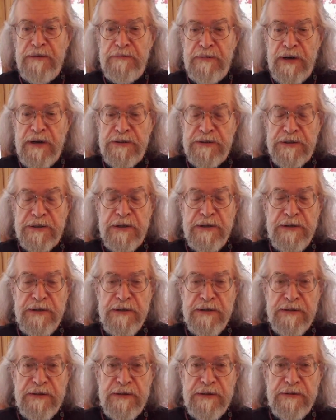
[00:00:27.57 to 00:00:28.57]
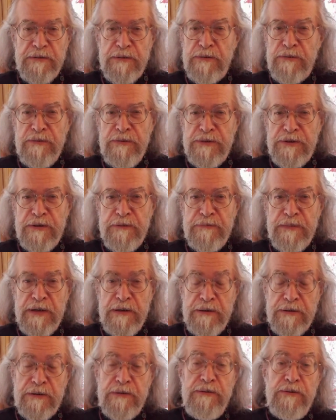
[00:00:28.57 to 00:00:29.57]
пражский гетто, но очень
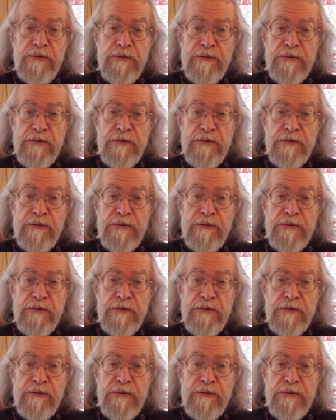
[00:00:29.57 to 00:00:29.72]
маленькое, ну,